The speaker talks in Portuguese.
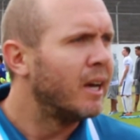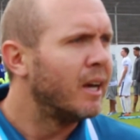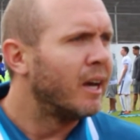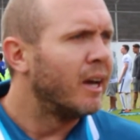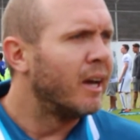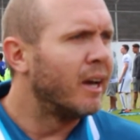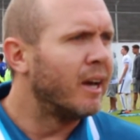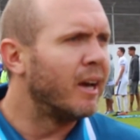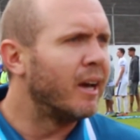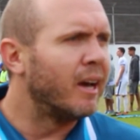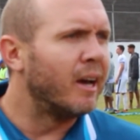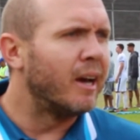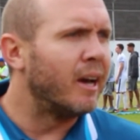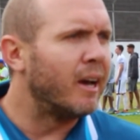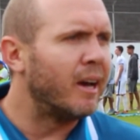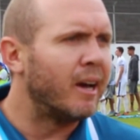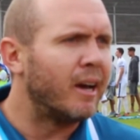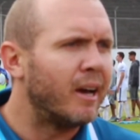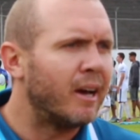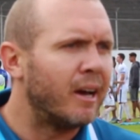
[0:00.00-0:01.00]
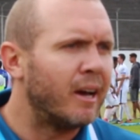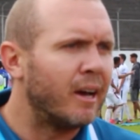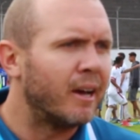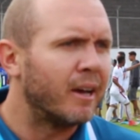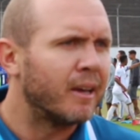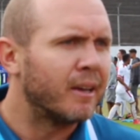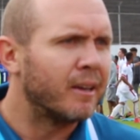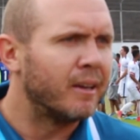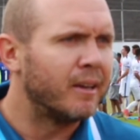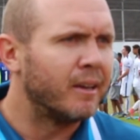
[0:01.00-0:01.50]
é,
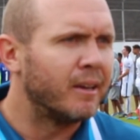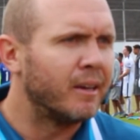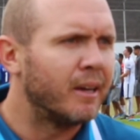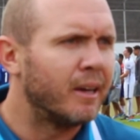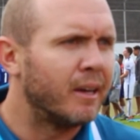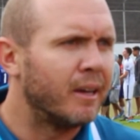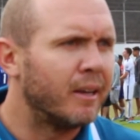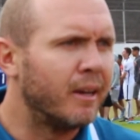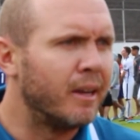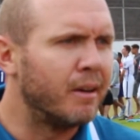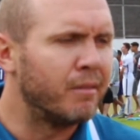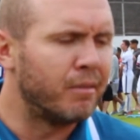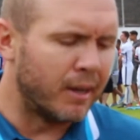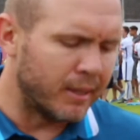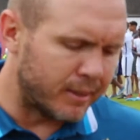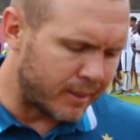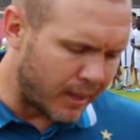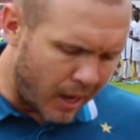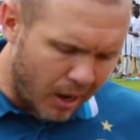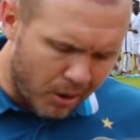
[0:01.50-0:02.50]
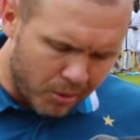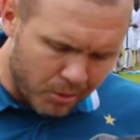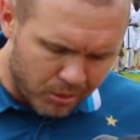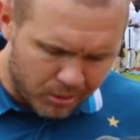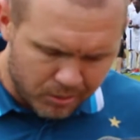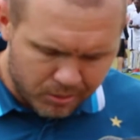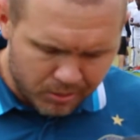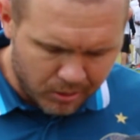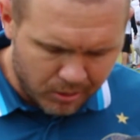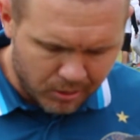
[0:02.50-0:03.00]
é, levantar o,
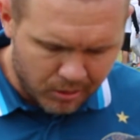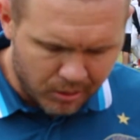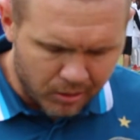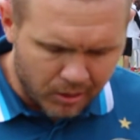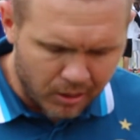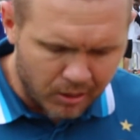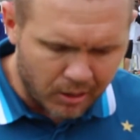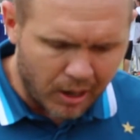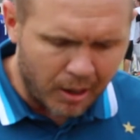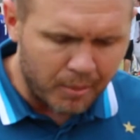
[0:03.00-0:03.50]
a